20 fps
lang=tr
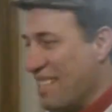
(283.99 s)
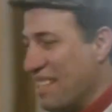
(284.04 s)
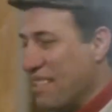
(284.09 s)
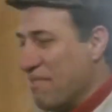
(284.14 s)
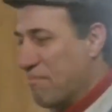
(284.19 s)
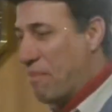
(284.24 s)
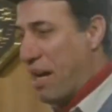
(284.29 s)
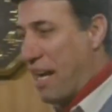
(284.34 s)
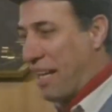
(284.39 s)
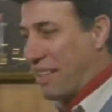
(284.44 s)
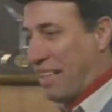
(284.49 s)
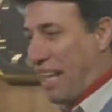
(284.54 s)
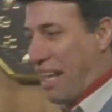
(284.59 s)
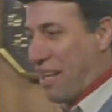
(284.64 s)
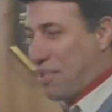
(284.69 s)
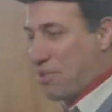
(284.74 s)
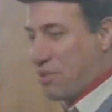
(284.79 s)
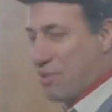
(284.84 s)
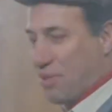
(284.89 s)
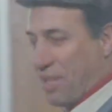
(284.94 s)

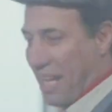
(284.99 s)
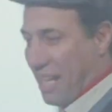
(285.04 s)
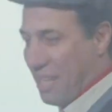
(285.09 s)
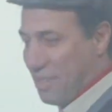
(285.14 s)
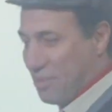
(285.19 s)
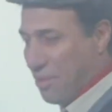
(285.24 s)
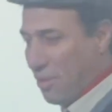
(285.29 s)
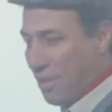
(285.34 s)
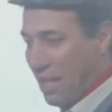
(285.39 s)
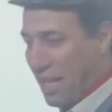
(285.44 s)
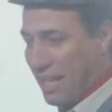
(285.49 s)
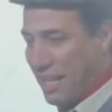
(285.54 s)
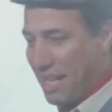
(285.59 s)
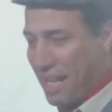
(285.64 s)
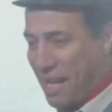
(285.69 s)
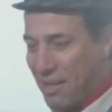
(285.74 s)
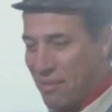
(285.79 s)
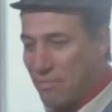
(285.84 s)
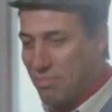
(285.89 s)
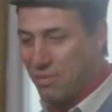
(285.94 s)
Martları şuraya,
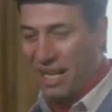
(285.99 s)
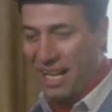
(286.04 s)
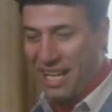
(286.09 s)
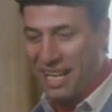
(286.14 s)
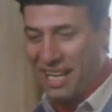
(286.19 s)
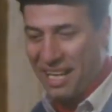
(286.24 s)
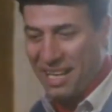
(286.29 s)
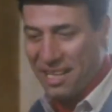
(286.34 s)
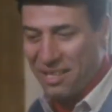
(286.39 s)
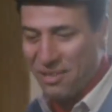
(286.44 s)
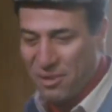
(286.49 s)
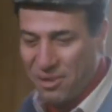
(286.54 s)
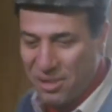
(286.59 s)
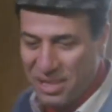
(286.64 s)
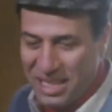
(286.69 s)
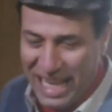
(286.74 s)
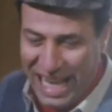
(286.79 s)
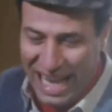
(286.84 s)
dolarları buraya.